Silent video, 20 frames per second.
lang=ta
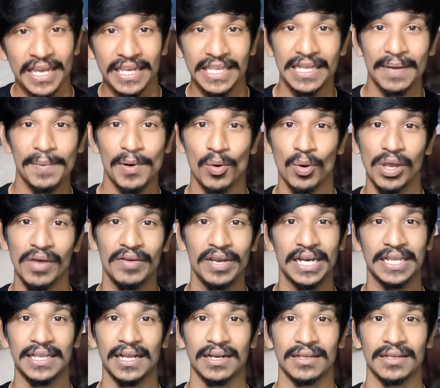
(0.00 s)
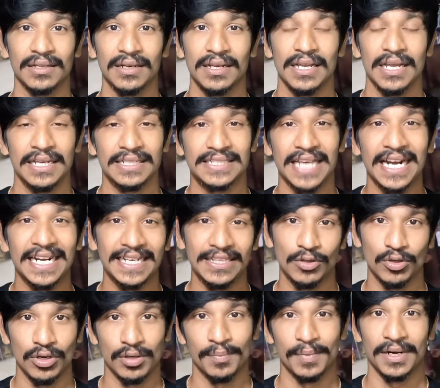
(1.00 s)
இது அப்படியே உளவியல் தாக்குதல் சாட்டை
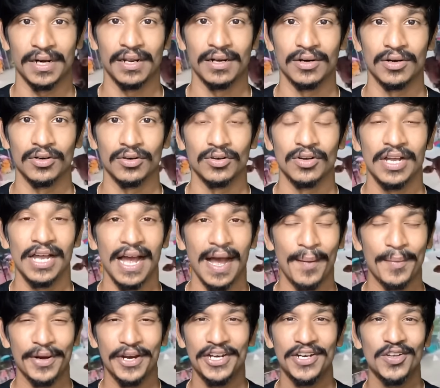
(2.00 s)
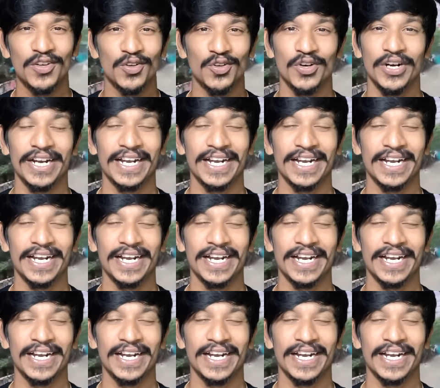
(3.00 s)
துருவ மரணம் இருக்கட்டும் அப்புறம் இன்னொரு ஒரு